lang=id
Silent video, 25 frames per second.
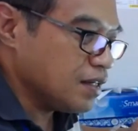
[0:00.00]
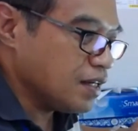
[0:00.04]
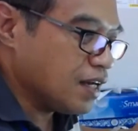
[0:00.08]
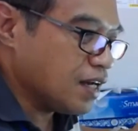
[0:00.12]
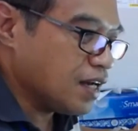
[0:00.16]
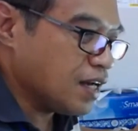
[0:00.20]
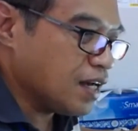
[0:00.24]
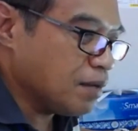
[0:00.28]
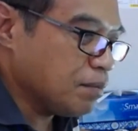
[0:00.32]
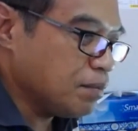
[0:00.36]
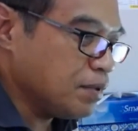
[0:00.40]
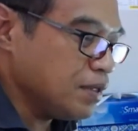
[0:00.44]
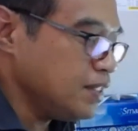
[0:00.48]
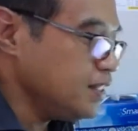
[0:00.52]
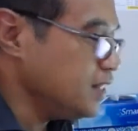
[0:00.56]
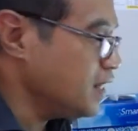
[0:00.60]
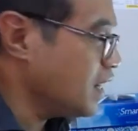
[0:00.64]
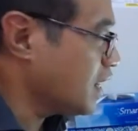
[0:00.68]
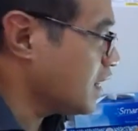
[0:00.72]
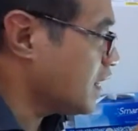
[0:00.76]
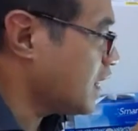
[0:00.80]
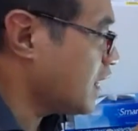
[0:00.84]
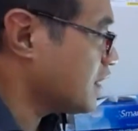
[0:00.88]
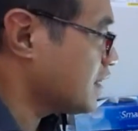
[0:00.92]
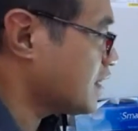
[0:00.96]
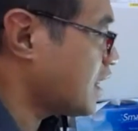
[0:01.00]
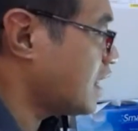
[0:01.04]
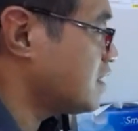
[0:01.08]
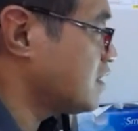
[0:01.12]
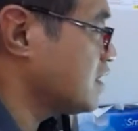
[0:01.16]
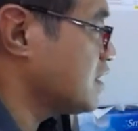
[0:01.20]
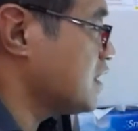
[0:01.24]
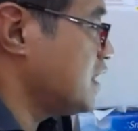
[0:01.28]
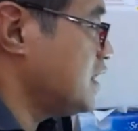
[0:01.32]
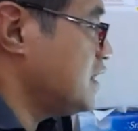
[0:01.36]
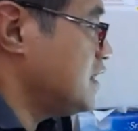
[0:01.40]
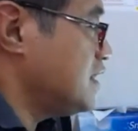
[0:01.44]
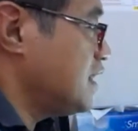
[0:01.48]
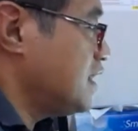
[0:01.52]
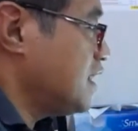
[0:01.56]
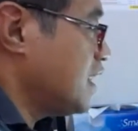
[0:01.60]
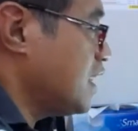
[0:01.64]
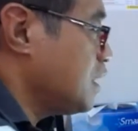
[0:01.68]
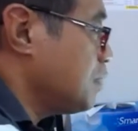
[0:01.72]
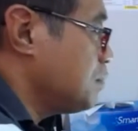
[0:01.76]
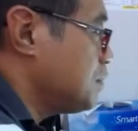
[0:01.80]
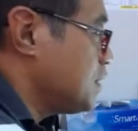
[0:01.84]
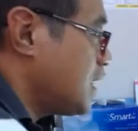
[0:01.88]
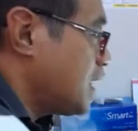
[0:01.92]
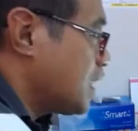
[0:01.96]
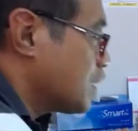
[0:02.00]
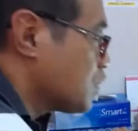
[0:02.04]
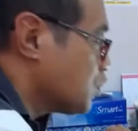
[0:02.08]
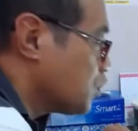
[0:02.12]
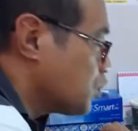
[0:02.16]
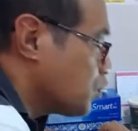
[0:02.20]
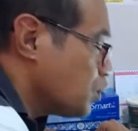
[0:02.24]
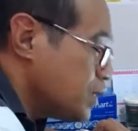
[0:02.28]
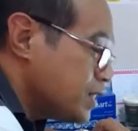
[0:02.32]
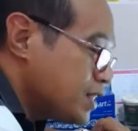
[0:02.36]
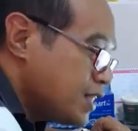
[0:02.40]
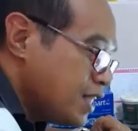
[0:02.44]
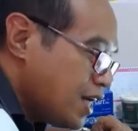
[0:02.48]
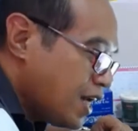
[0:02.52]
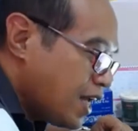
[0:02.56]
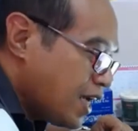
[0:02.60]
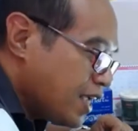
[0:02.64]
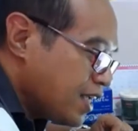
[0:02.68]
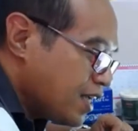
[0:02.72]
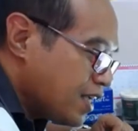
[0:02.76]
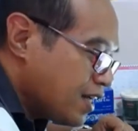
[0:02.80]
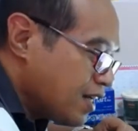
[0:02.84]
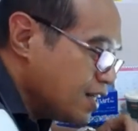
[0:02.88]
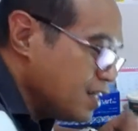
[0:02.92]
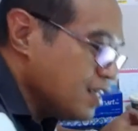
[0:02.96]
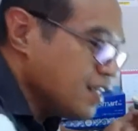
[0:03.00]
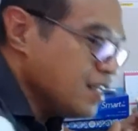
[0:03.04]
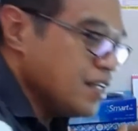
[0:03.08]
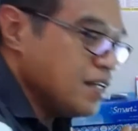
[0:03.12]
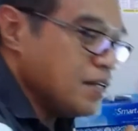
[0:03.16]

eh, beli yang touchscreen, jadi Anda bisa langsung tulis di layar,